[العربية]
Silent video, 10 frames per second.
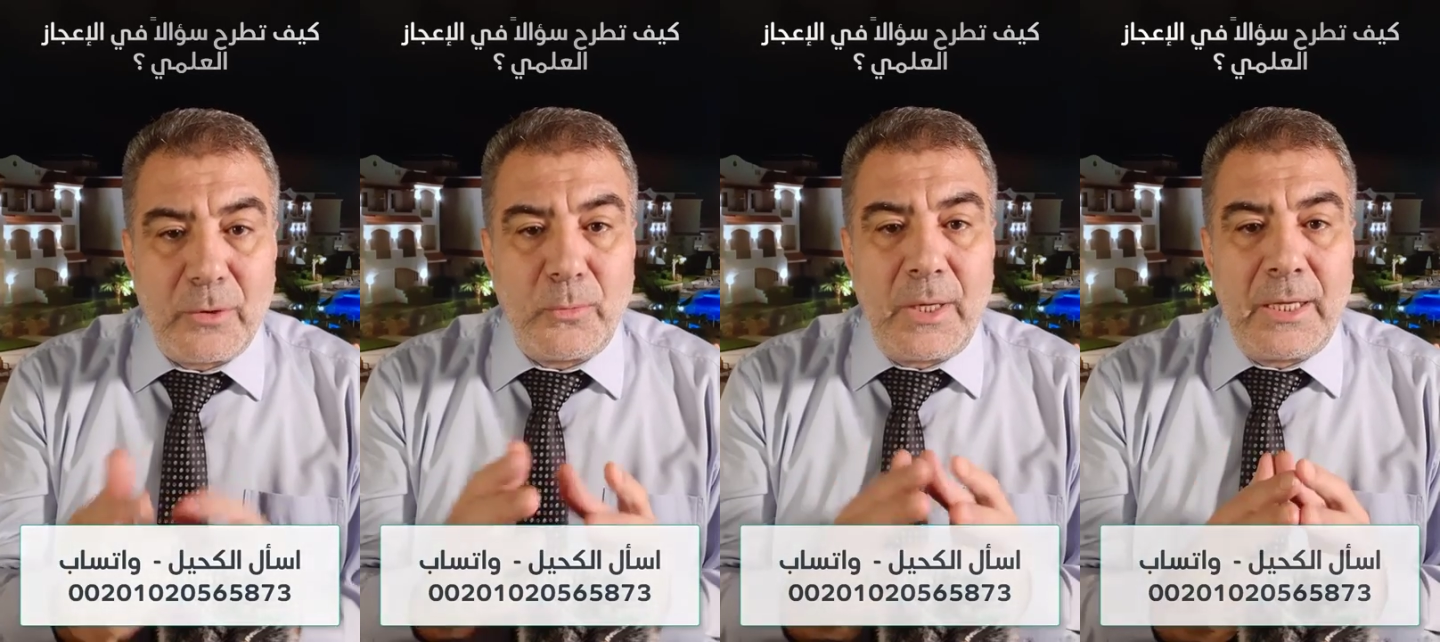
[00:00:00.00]

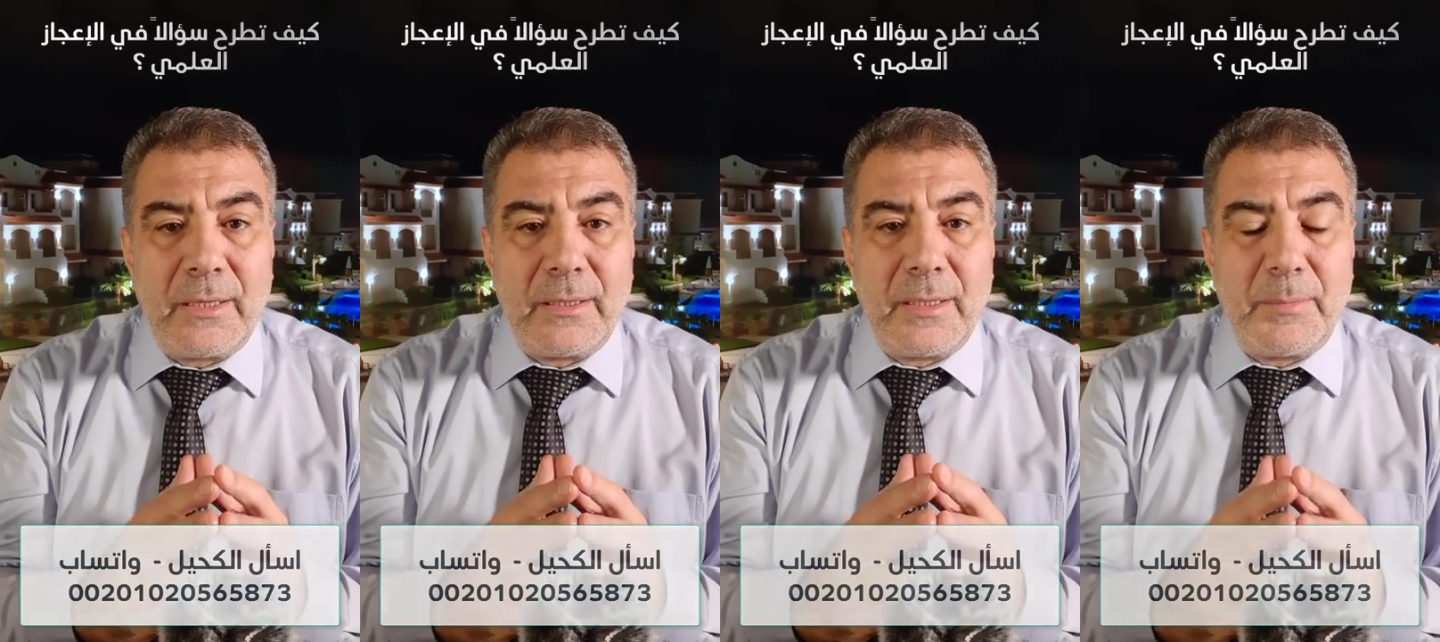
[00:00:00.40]

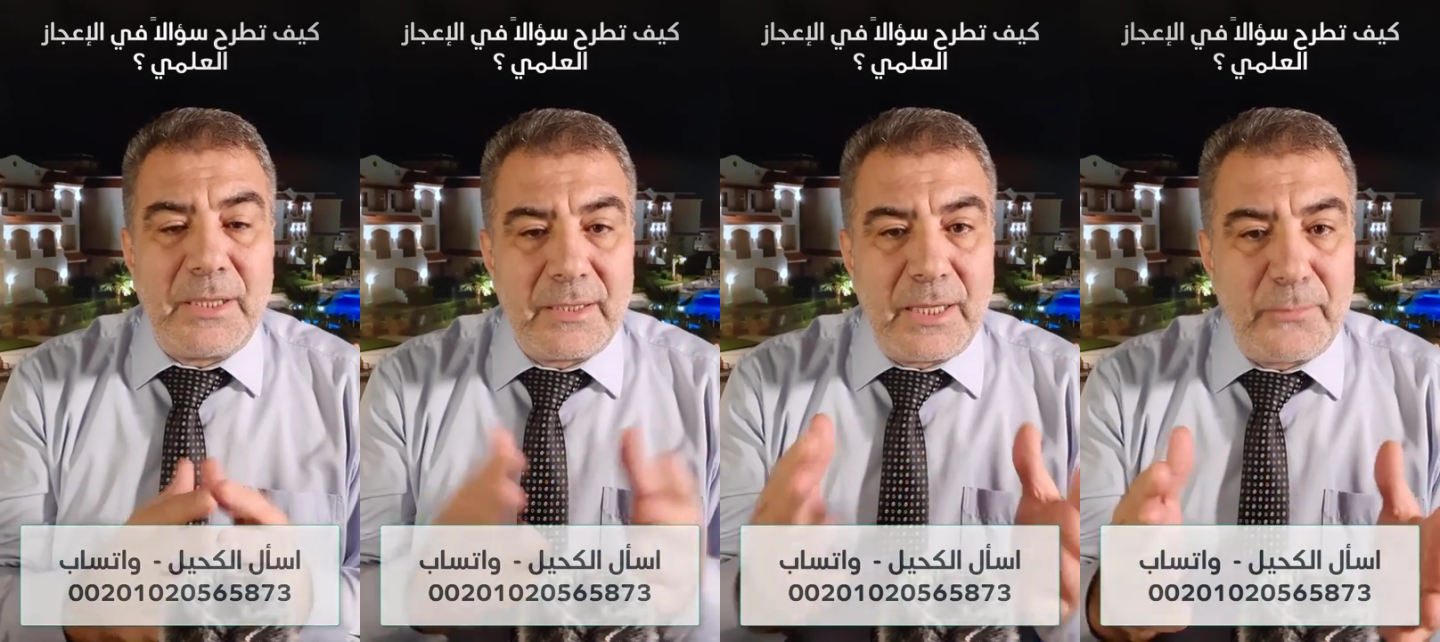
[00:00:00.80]

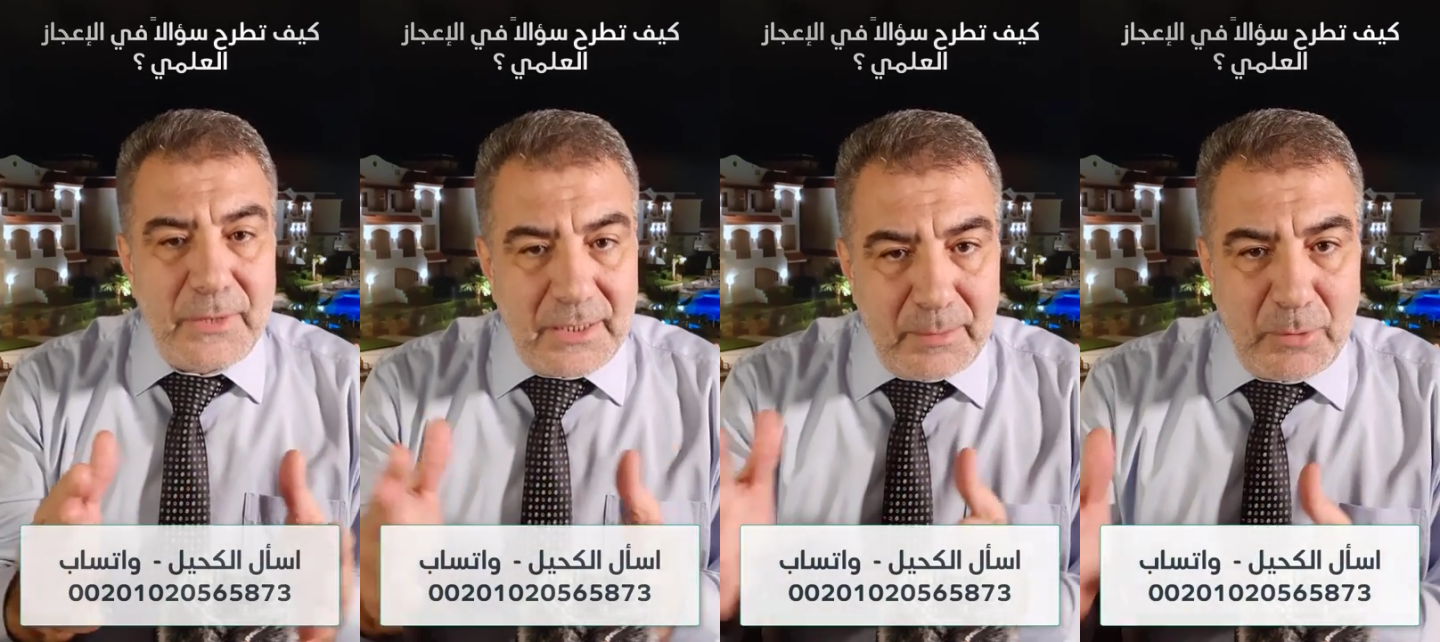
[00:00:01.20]

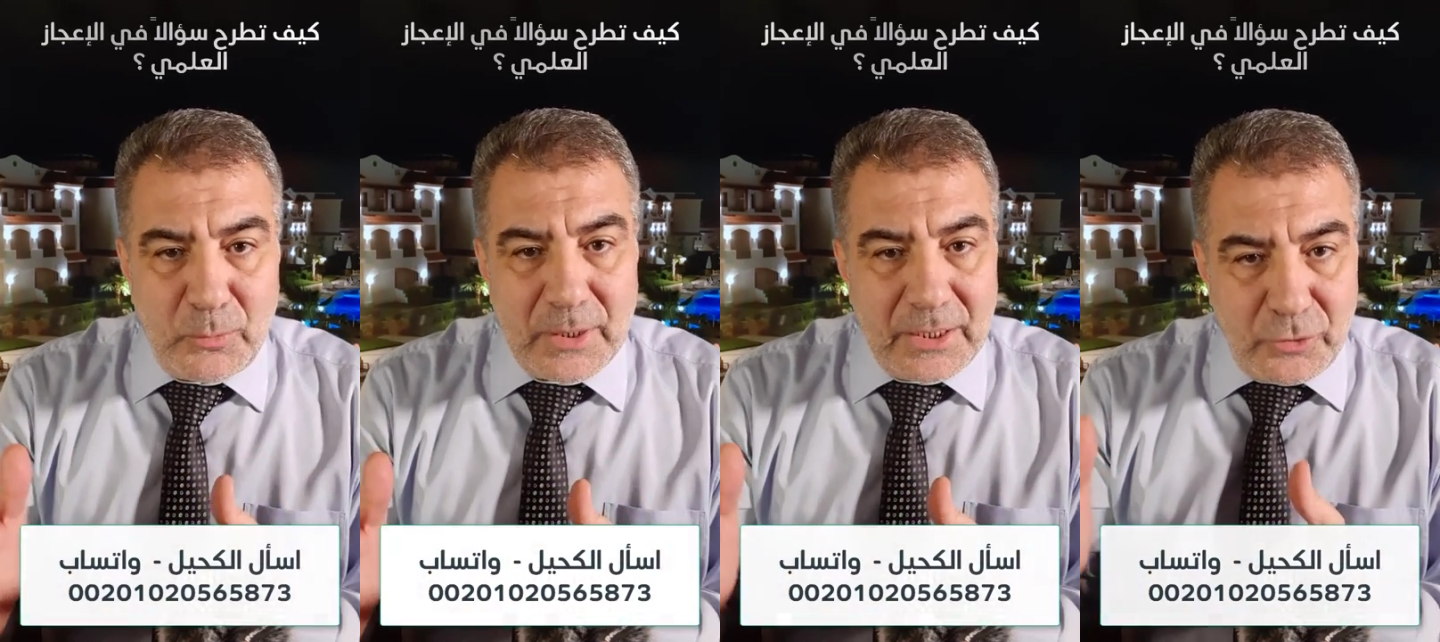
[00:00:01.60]
وبالإضافة
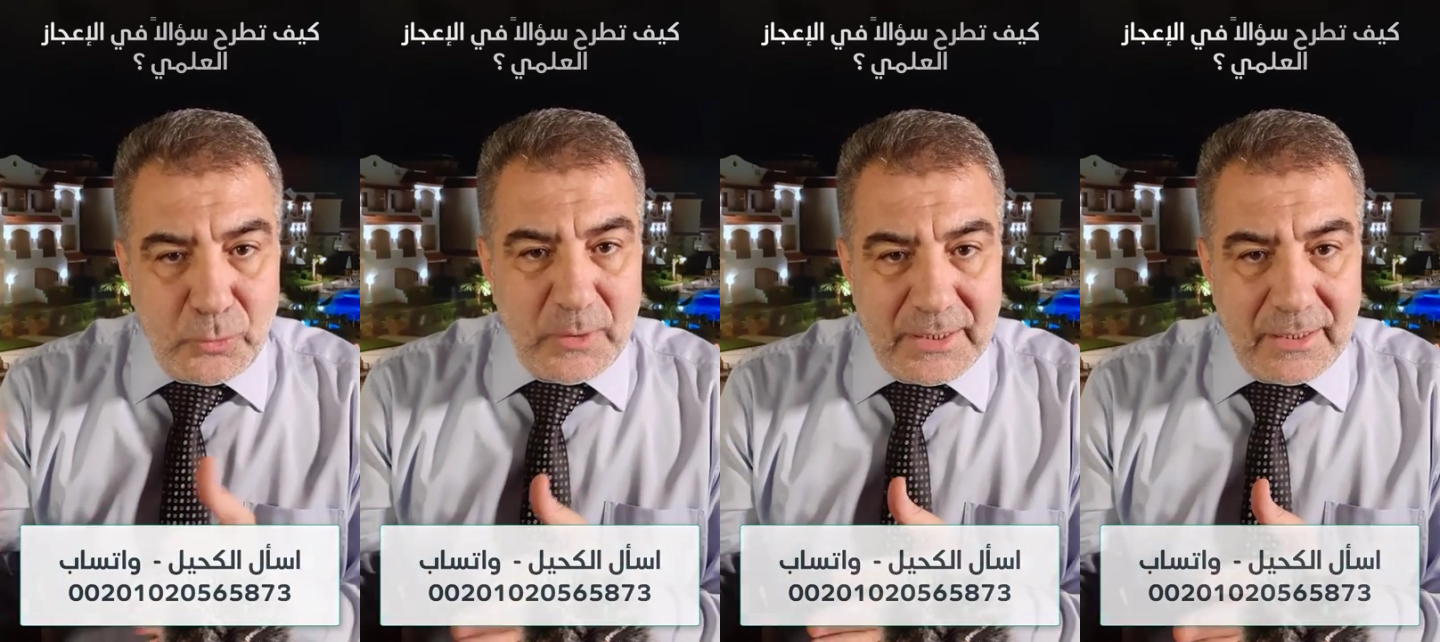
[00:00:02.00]
لموقع
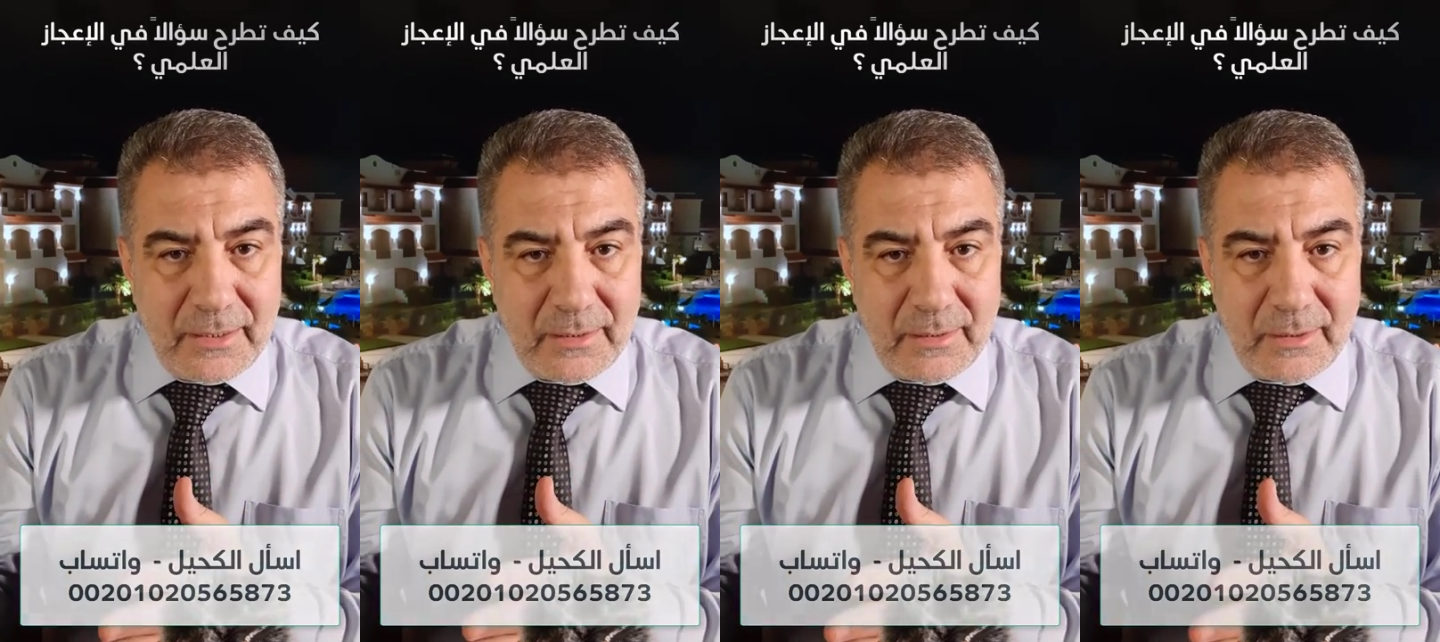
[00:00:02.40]
تويتر